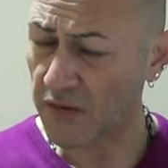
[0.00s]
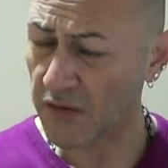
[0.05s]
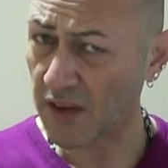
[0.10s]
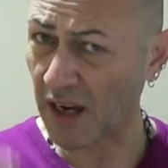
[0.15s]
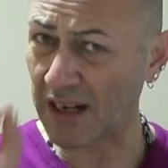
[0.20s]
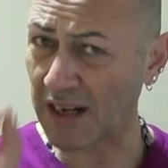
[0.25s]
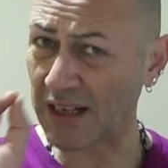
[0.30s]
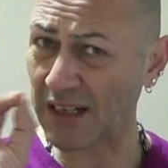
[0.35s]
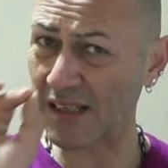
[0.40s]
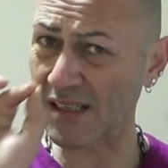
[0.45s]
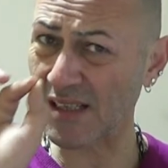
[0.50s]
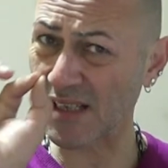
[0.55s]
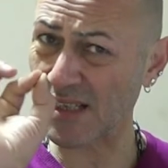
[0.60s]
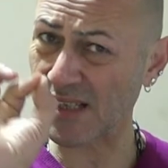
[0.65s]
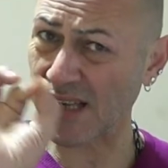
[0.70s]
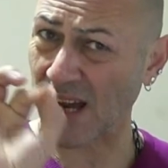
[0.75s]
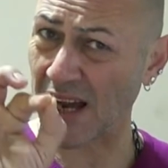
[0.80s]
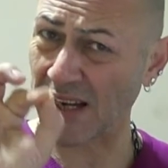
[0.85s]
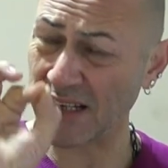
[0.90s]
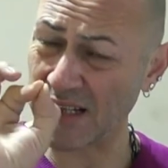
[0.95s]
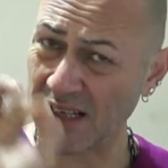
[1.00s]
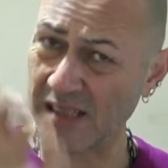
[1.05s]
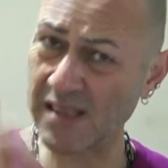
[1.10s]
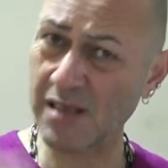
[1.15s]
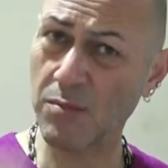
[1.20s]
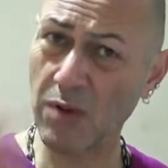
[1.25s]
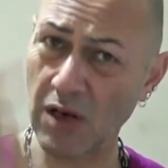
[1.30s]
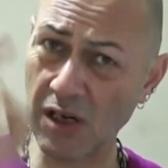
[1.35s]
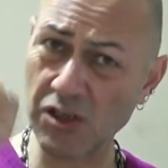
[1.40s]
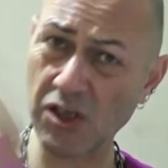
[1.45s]
dakikası
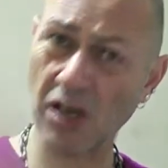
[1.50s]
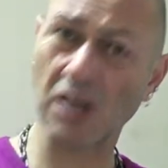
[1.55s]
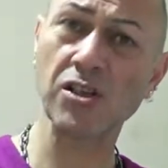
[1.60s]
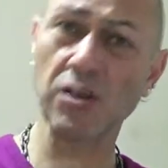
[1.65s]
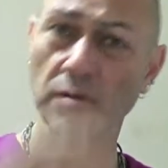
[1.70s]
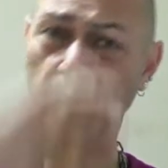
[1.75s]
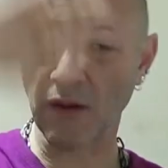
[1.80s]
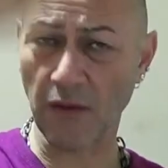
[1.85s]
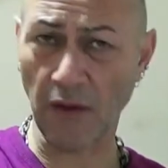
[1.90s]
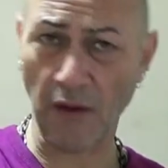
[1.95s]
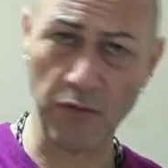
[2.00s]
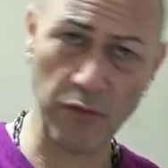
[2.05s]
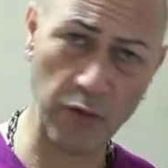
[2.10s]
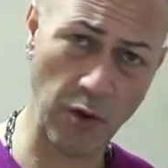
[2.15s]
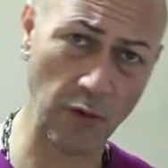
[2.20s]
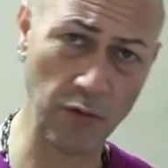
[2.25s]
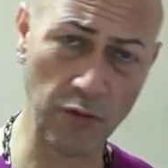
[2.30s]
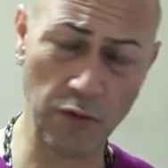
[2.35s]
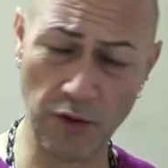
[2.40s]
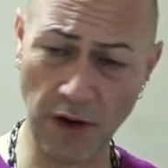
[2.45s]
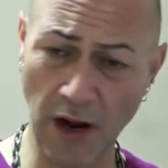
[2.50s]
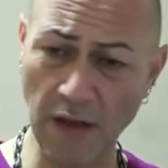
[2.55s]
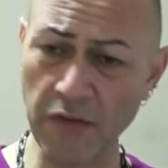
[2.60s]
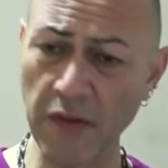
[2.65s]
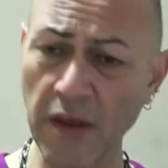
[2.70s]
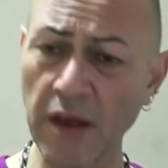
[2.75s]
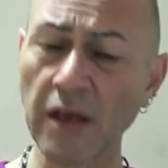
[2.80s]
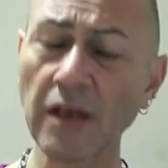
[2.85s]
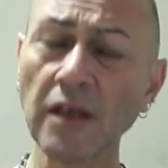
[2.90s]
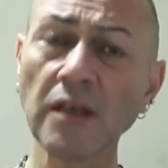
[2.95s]
saniyesi bile şaşmadan döndüren
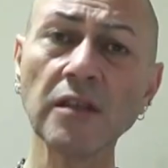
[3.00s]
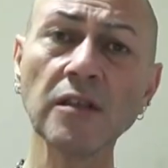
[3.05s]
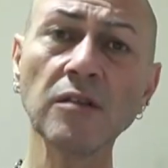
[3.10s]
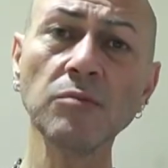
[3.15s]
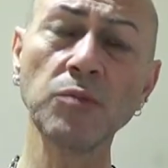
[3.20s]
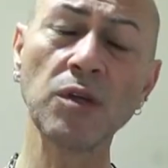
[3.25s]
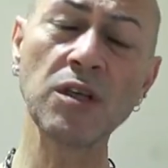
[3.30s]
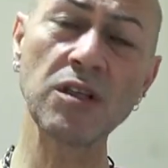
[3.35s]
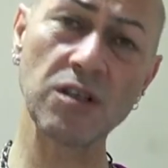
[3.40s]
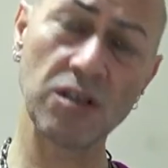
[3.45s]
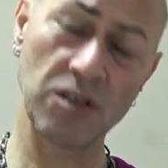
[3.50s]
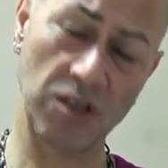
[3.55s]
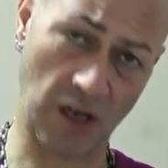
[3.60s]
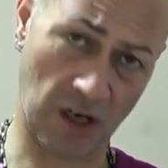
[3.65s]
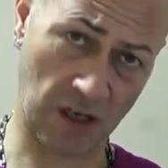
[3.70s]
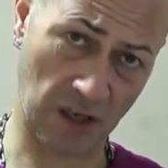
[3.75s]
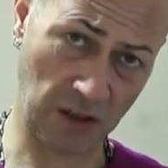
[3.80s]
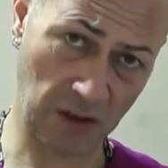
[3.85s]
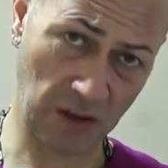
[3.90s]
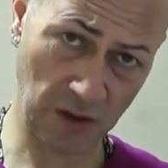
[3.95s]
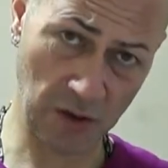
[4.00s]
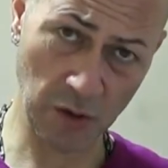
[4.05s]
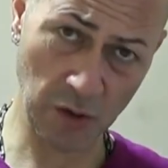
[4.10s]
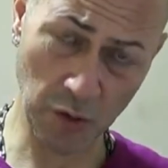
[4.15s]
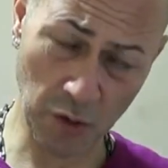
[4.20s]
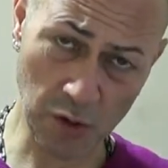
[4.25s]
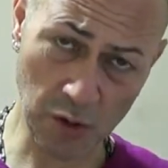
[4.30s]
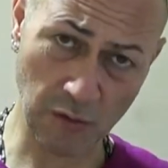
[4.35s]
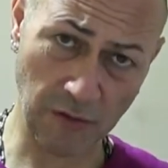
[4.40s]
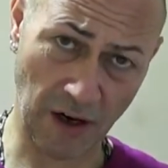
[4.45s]
bir yaratıcı
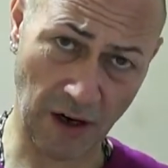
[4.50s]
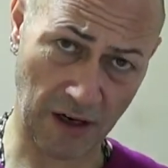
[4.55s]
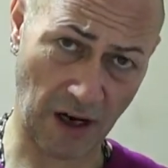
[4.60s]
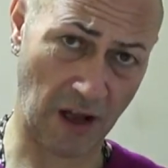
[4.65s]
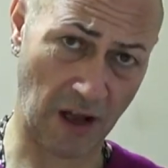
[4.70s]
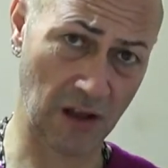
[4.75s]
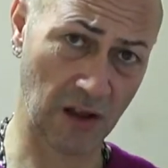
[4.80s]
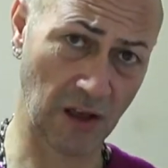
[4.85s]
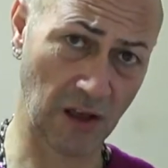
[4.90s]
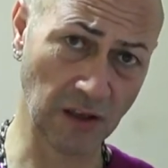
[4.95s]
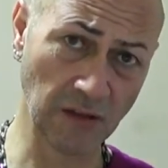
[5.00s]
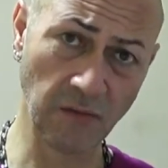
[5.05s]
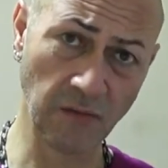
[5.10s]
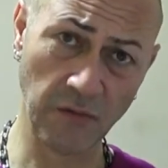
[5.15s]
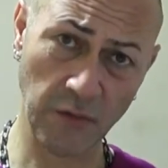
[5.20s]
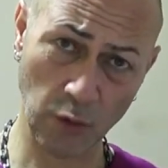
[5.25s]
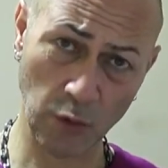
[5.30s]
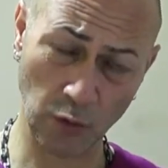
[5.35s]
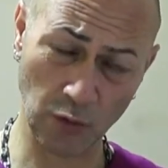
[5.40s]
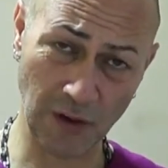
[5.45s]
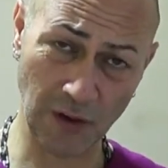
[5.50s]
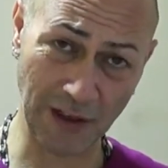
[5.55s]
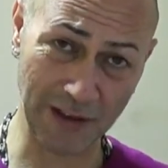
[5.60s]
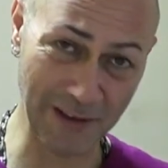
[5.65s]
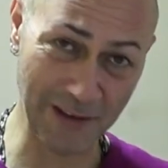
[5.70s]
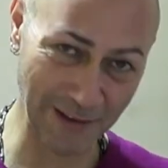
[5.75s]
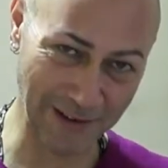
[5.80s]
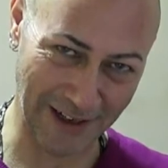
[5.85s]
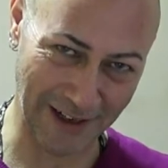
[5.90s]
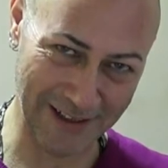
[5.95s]
güç var. Allah'ın
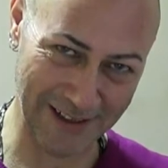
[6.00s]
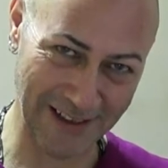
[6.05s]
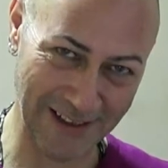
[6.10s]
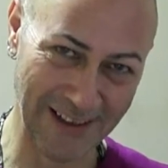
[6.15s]
kudreti var.